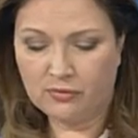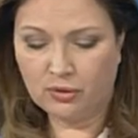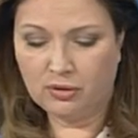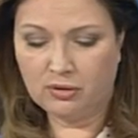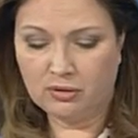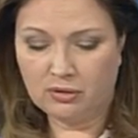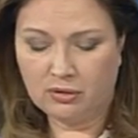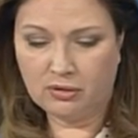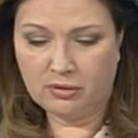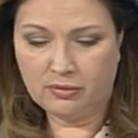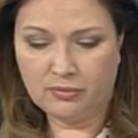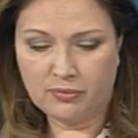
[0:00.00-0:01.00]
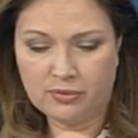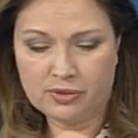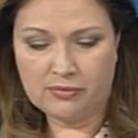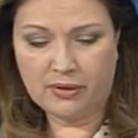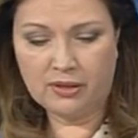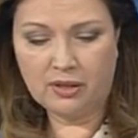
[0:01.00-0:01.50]
вот э,
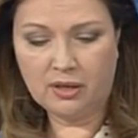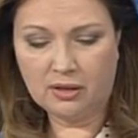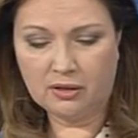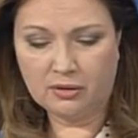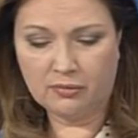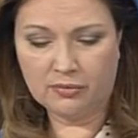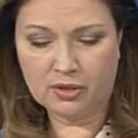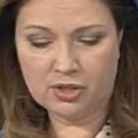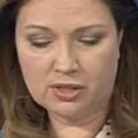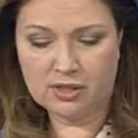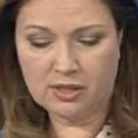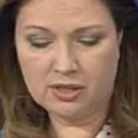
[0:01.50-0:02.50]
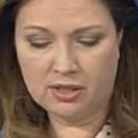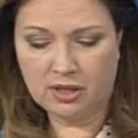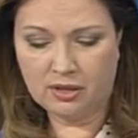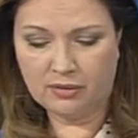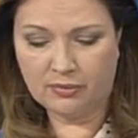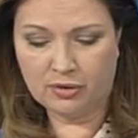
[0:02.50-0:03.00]
звонили наши
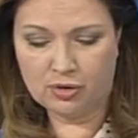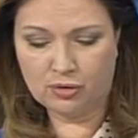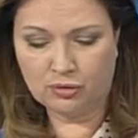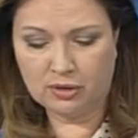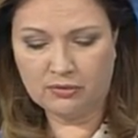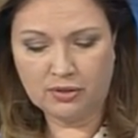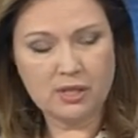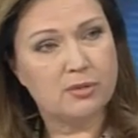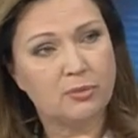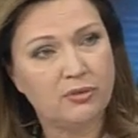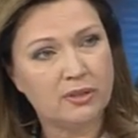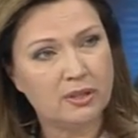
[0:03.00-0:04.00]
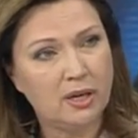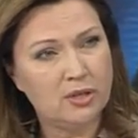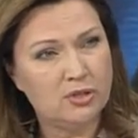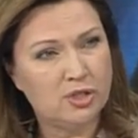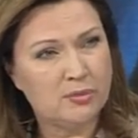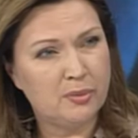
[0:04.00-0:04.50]
зрители, говорят, что на 12 квартале
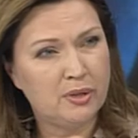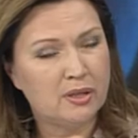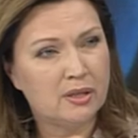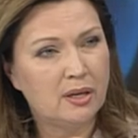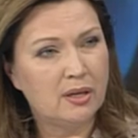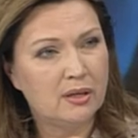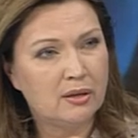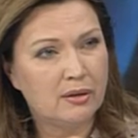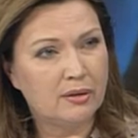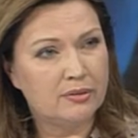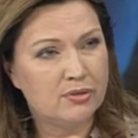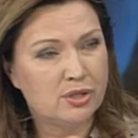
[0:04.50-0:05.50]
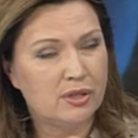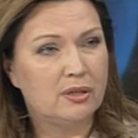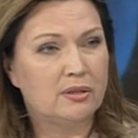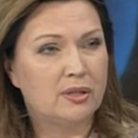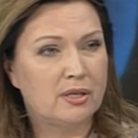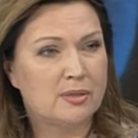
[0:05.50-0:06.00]
сейчас перекрыли
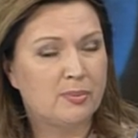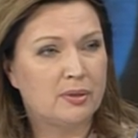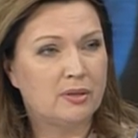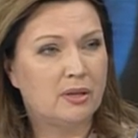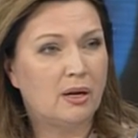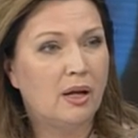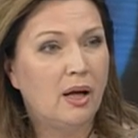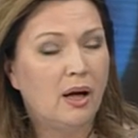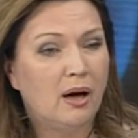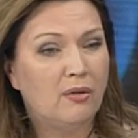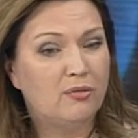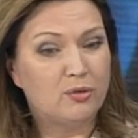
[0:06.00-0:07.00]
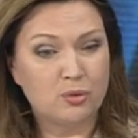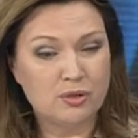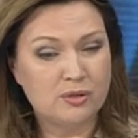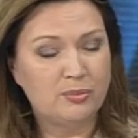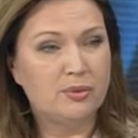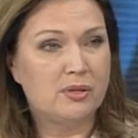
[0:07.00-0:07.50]
движение транспорта
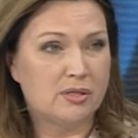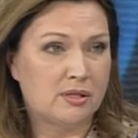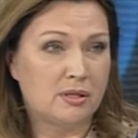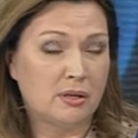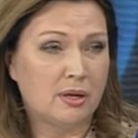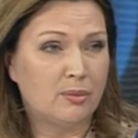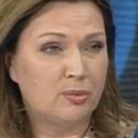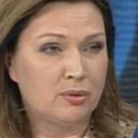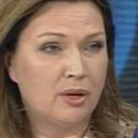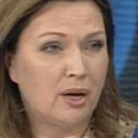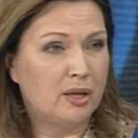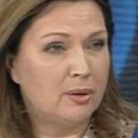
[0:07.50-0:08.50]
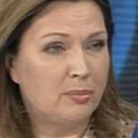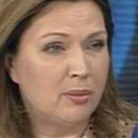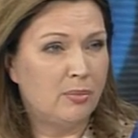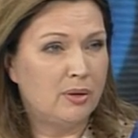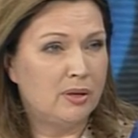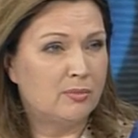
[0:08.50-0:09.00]
вроде бы из-за коммунальных
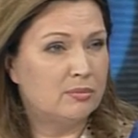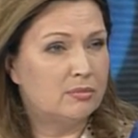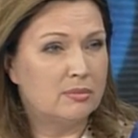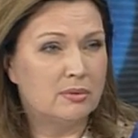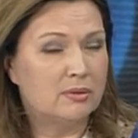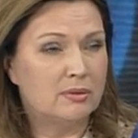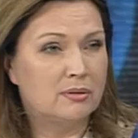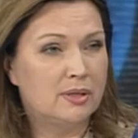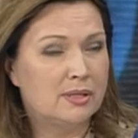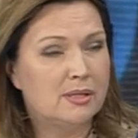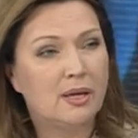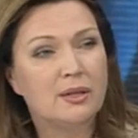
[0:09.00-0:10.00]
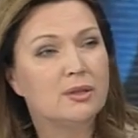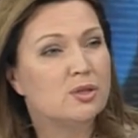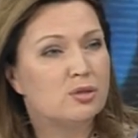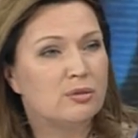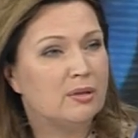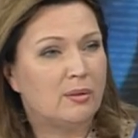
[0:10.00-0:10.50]
проблем. Э, есть данные,
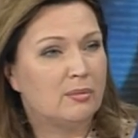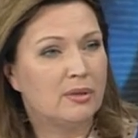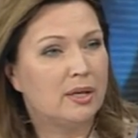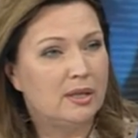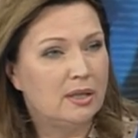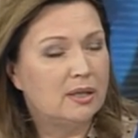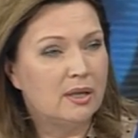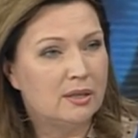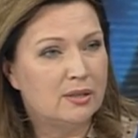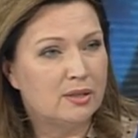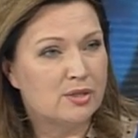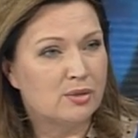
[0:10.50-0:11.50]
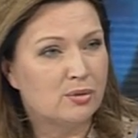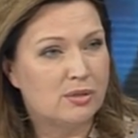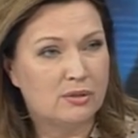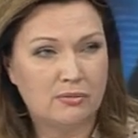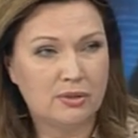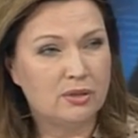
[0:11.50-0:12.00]
что там ларьки какие-то
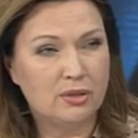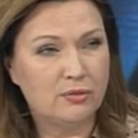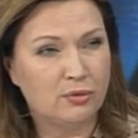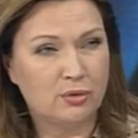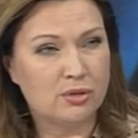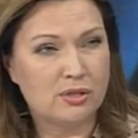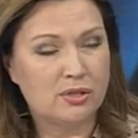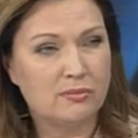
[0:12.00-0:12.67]
сносят. Вы не в курсе? Я